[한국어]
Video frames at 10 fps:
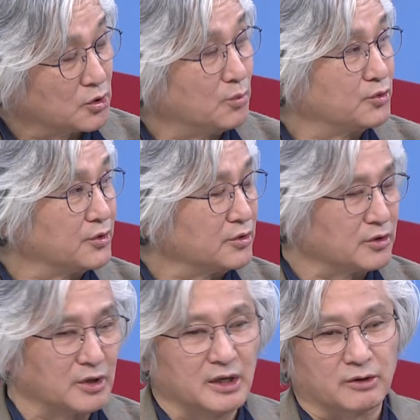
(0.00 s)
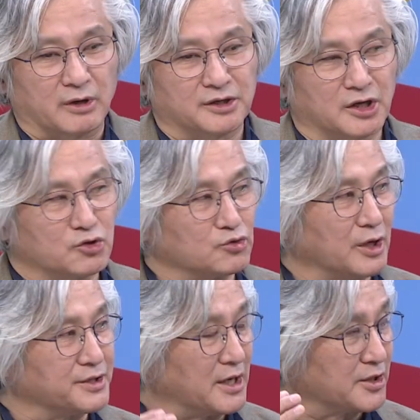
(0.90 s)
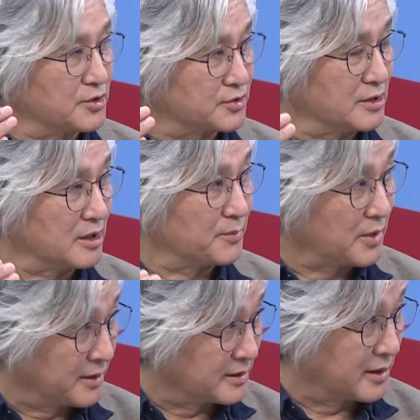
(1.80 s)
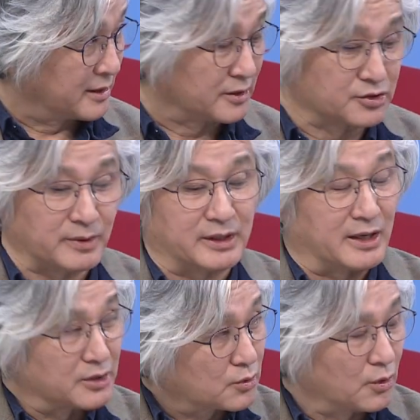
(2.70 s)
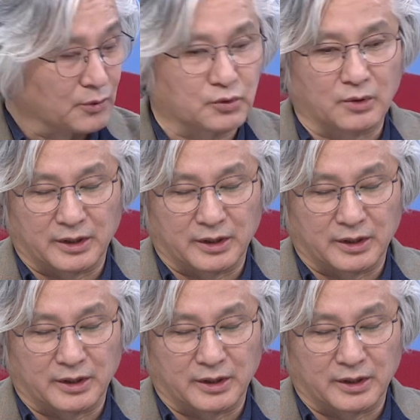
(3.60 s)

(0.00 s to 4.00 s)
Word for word: 염두에 두는 굉장히 중요한 장기적 전략을 펴야 된다라는 점 하나가 있고 예.